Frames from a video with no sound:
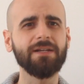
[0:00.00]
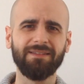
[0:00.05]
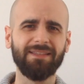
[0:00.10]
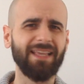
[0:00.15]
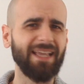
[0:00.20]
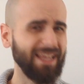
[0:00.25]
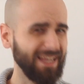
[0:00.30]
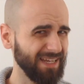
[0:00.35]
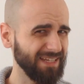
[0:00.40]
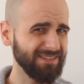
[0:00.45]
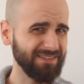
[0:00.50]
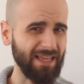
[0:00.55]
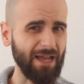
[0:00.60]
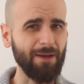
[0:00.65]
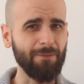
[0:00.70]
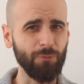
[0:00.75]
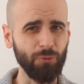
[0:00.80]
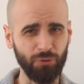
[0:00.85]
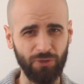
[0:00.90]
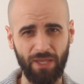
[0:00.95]
de qué está
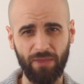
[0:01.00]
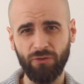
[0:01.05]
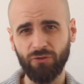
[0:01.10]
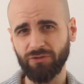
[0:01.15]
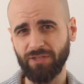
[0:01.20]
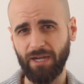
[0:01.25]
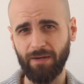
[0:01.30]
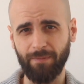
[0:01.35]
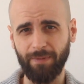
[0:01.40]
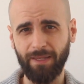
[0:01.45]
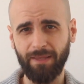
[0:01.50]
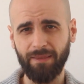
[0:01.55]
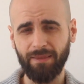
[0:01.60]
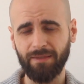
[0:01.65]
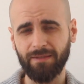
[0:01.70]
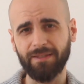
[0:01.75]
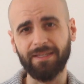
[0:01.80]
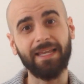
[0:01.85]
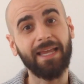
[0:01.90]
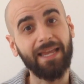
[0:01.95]
abusando tal vez,
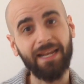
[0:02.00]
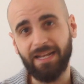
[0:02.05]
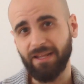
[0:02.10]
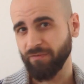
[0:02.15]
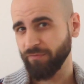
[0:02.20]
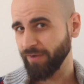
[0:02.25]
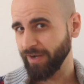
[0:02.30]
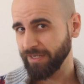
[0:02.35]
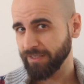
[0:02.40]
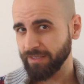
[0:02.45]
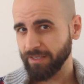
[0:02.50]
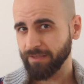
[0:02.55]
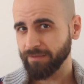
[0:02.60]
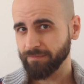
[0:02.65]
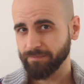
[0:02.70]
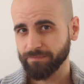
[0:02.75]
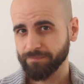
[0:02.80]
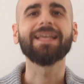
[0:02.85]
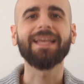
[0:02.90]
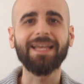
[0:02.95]
qué le
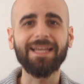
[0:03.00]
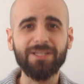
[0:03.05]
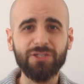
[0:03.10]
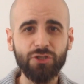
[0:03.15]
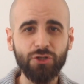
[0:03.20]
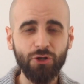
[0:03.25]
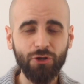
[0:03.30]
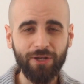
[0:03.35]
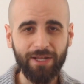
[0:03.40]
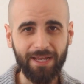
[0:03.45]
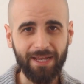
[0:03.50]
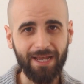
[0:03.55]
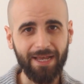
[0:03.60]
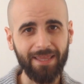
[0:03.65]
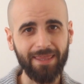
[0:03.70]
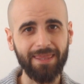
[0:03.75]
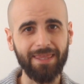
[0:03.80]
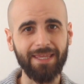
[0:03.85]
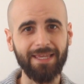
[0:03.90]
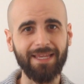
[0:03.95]
falta, qué es lo que
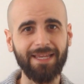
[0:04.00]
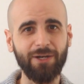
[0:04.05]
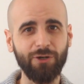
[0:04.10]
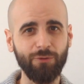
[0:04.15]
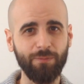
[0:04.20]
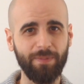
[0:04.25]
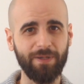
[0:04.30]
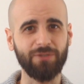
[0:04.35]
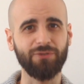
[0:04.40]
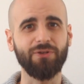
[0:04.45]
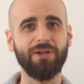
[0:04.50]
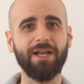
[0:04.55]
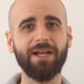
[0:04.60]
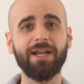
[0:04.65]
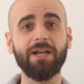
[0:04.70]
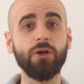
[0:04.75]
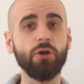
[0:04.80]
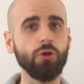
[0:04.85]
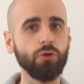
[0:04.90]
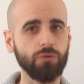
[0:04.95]
hace que los
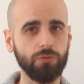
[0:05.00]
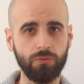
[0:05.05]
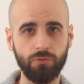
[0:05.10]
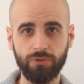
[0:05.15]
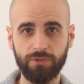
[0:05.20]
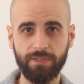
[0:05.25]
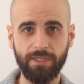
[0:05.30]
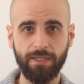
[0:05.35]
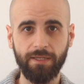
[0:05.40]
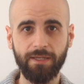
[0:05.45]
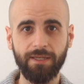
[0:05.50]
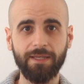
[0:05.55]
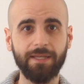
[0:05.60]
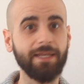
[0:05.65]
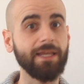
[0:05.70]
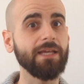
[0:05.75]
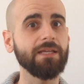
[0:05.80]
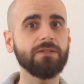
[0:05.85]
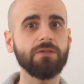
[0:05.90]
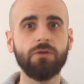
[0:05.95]
personajes nos gusten,
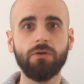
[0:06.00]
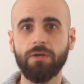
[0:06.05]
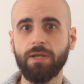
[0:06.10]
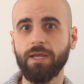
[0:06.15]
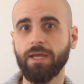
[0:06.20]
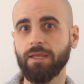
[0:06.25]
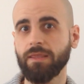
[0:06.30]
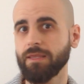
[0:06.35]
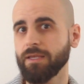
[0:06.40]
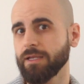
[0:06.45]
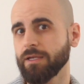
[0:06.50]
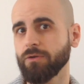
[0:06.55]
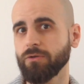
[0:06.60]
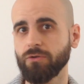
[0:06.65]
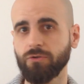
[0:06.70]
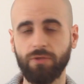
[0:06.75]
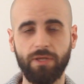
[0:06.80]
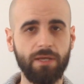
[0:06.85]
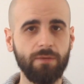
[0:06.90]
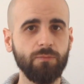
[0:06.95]
qué es lo que hace que los
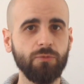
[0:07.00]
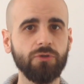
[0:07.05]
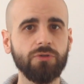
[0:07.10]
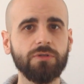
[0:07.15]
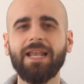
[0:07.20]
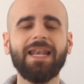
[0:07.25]
odiemos.